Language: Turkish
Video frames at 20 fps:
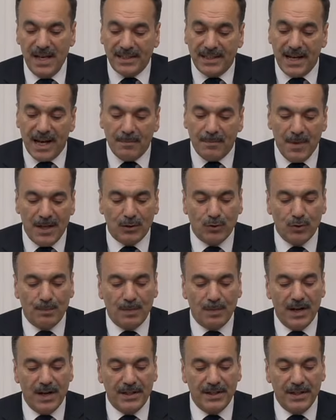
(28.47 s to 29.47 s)
meslek
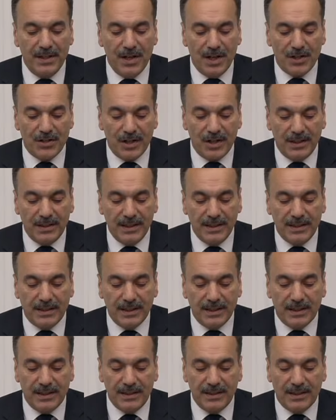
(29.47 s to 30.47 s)
mensuplarının yaşadığı
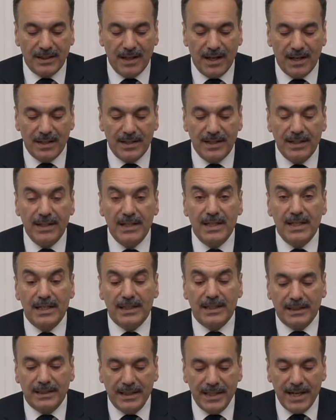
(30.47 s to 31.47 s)
sıkıntıları
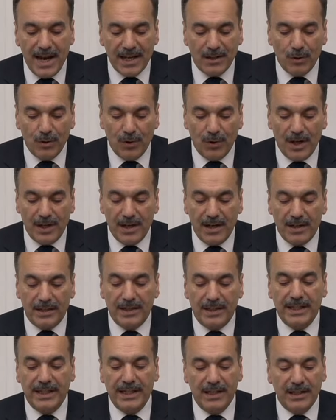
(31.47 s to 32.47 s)
direkt
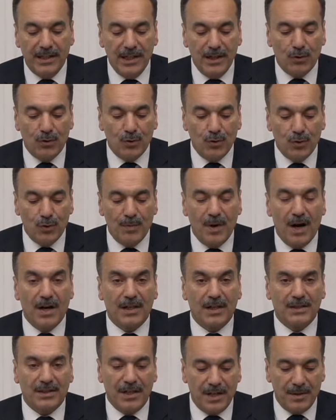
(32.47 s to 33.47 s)
olarak ilgili kuruma
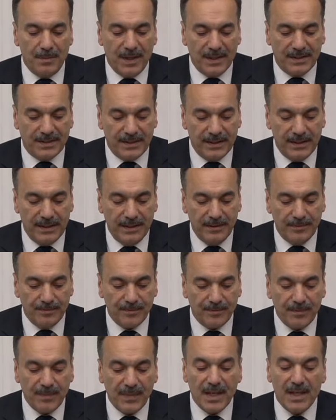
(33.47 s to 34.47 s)
aktarması,
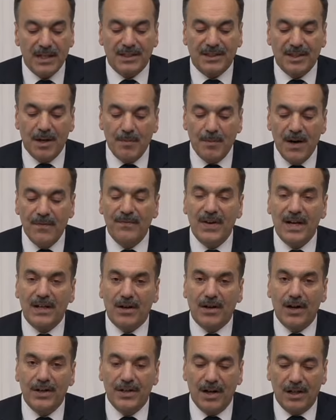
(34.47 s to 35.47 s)
zaman
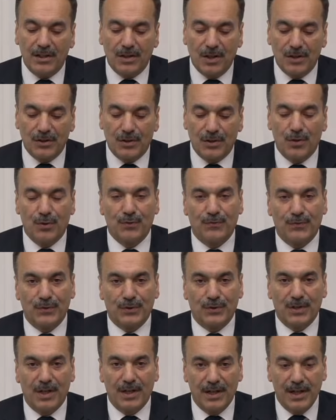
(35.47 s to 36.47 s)
ve kaynak
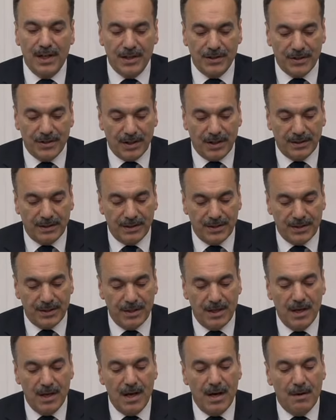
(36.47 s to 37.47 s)
tasarrufu
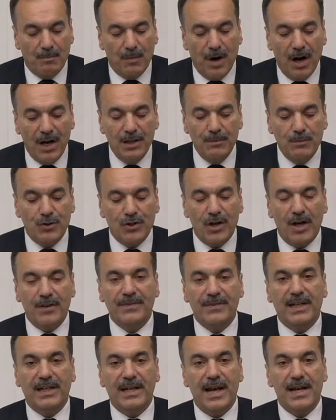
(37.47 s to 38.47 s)
sağlayacaktır. Mali
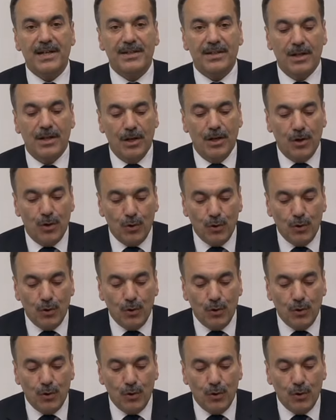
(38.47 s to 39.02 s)
müşavirler